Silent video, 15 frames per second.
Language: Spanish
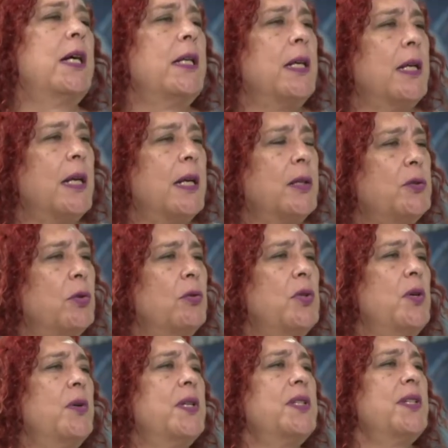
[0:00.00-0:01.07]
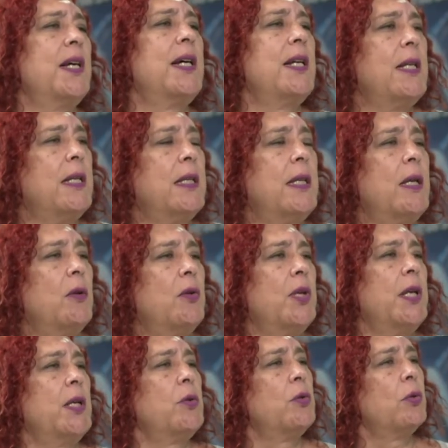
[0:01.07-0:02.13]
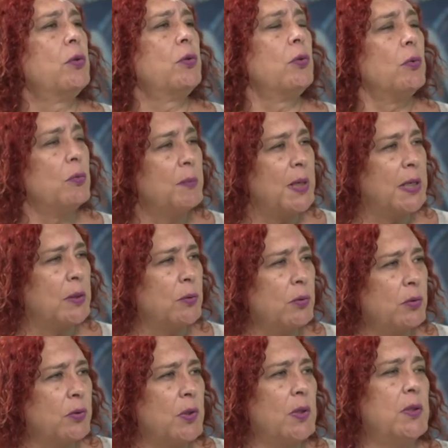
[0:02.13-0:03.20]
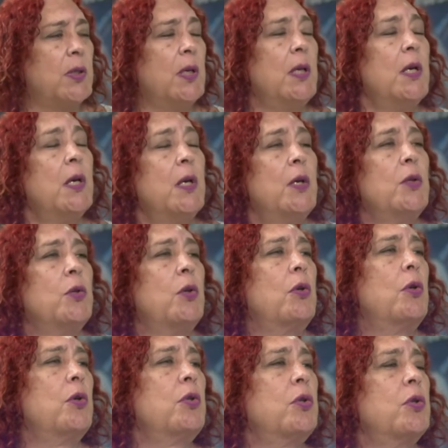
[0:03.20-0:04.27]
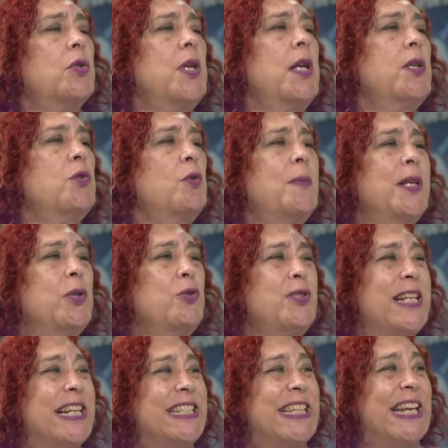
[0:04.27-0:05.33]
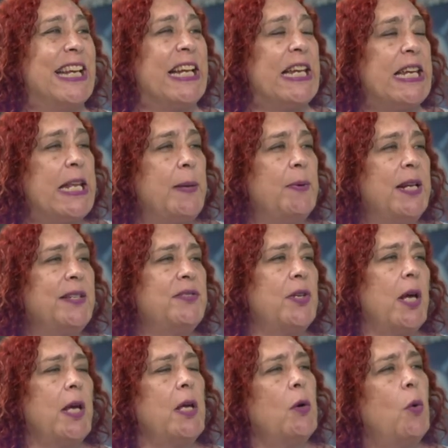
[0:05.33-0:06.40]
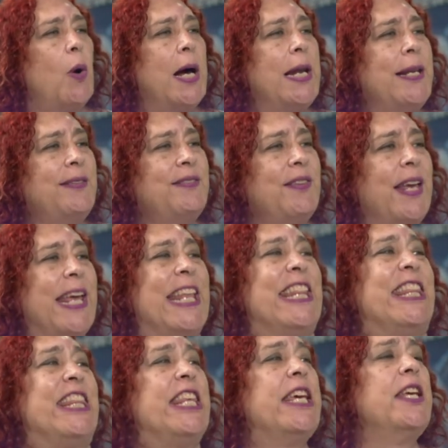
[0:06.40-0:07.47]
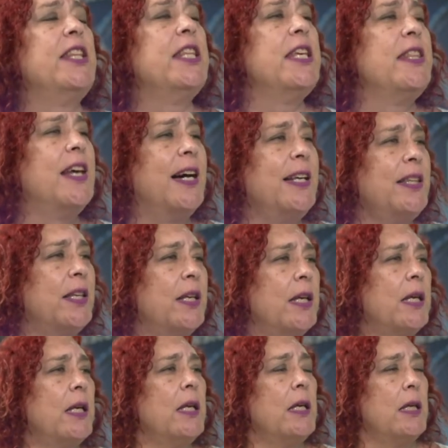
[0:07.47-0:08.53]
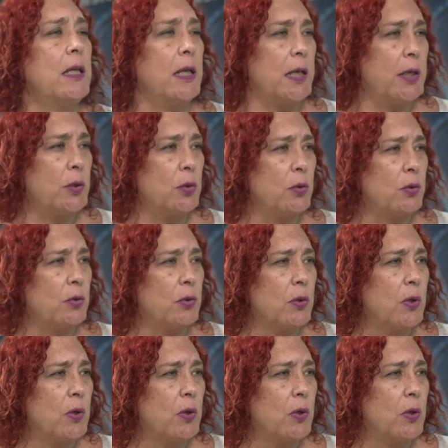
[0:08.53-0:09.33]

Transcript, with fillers: Declaración Universal de los Derechos Humanos dice, todos los seres humanos nacen libres e iguales en dignidad y derechos